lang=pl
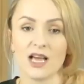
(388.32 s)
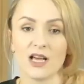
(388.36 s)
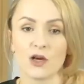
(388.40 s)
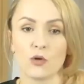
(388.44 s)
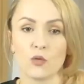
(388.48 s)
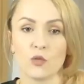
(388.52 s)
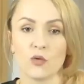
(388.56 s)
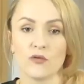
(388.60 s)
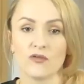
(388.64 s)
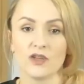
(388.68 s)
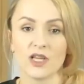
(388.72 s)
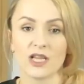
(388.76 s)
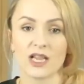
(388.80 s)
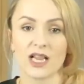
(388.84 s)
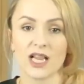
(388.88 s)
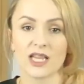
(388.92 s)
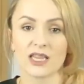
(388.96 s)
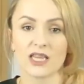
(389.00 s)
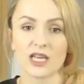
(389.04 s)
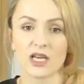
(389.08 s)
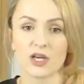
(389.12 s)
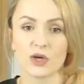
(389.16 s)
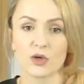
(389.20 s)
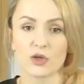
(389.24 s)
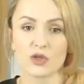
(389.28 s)
głównie
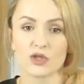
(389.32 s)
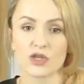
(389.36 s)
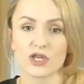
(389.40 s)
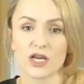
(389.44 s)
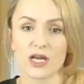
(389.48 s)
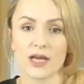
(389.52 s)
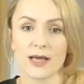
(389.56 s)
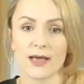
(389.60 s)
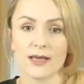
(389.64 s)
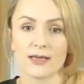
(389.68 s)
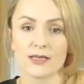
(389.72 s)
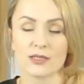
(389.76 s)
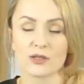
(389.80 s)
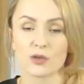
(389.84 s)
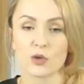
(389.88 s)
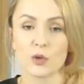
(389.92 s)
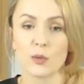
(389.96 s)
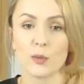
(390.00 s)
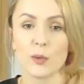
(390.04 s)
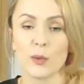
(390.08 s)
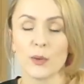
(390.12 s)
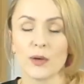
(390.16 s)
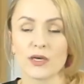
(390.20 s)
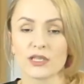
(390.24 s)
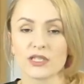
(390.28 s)
dlatego, że
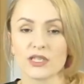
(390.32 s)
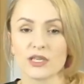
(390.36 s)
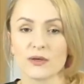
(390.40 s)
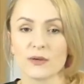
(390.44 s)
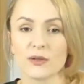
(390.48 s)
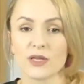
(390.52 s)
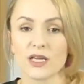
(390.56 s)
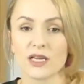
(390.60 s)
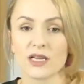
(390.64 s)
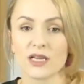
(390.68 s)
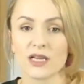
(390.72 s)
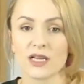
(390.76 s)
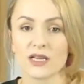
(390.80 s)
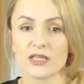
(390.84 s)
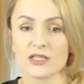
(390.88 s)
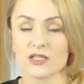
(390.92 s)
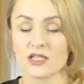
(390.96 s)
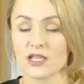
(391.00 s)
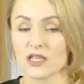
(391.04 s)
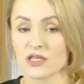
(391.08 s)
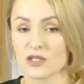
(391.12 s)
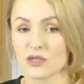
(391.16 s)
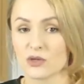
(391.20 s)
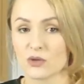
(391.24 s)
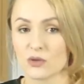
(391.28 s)
skupiła się na
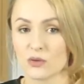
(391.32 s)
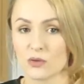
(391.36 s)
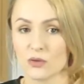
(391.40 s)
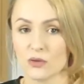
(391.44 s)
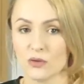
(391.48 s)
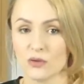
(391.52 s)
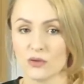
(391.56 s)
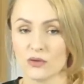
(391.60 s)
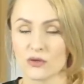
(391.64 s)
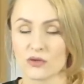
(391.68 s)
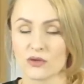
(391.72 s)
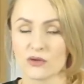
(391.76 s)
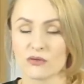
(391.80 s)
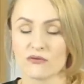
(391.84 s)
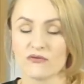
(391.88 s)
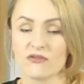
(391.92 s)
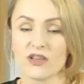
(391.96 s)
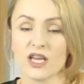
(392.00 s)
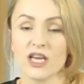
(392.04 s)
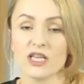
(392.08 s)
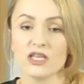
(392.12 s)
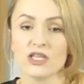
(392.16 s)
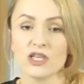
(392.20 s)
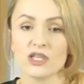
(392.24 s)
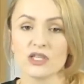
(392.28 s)
dziecku,
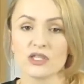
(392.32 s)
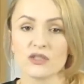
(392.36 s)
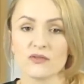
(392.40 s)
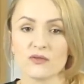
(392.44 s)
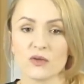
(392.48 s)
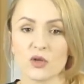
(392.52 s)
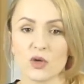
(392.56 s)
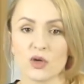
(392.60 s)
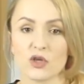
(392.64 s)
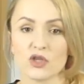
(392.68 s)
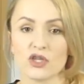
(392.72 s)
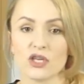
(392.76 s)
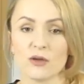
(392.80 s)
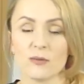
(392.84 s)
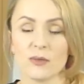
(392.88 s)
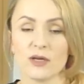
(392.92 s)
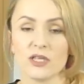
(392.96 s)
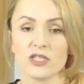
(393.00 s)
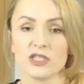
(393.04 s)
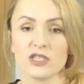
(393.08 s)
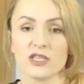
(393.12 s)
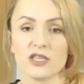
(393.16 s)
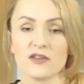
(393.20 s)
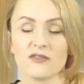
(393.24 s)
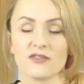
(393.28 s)
wierząc w to, że
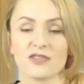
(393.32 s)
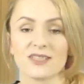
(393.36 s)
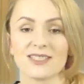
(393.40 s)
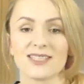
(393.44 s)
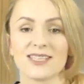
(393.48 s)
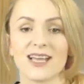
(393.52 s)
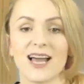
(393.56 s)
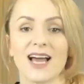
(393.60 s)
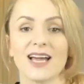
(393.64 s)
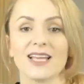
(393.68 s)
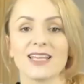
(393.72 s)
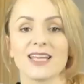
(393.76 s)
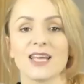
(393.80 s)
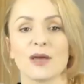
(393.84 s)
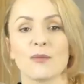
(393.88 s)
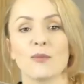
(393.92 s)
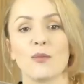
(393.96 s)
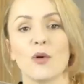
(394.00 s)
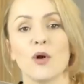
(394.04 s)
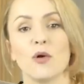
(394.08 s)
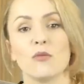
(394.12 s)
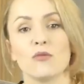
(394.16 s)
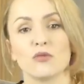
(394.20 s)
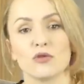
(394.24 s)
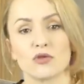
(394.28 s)
będzie w stanie
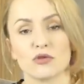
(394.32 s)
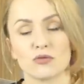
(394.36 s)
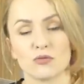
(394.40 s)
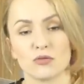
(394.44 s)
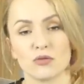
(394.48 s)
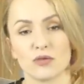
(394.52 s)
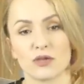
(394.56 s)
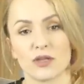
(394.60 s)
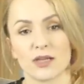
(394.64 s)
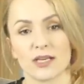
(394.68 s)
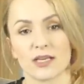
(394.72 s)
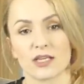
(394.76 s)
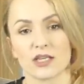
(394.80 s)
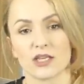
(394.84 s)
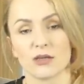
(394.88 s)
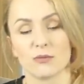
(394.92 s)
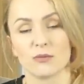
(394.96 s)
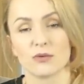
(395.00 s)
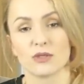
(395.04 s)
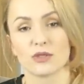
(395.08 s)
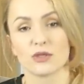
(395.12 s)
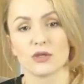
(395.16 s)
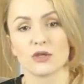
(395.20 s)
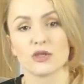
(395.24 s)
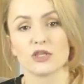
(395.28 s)
pomóc mu, tak
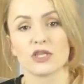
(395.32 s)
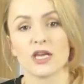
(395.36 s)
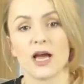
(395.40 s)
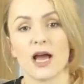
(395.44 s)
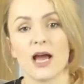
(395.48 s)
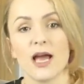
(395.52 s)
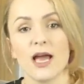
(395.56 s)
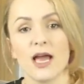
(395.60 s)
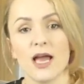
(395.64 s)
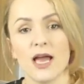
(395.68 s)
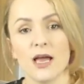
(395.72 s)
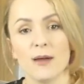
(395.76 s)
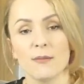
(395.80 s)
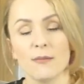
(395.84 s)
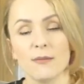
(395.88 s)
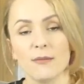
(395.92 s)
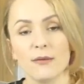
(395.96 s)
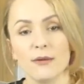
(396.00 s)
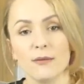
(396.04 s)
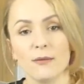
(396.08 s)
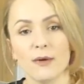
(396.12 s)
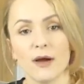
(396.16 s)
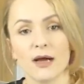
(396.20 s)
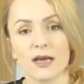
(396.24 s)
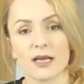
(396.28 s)
żeby Zosia
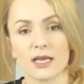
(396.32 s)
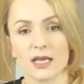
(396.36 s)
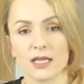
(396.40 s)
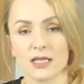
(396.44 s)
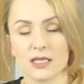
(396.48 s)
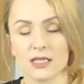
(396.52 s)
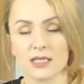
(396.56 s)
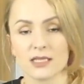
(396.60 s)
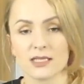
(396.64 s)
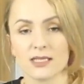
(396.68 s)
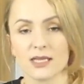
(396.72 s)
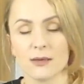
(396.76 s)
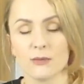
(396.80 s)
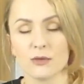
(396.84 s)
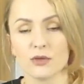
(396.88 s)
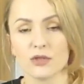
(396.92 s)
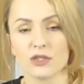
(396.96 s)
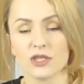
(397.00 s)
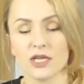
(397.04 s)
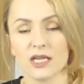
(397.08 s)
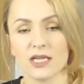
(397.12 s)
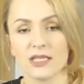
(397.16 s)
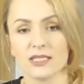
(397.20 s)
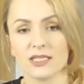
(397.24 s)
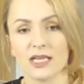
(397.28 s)
była kiedyś
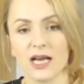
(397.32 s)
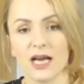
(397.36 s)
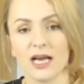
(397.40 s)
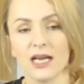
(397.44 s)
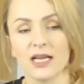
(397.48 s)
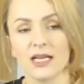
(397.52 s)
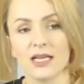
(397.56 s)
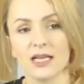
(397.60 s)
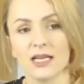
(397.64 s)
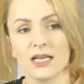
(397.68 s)
samodzielna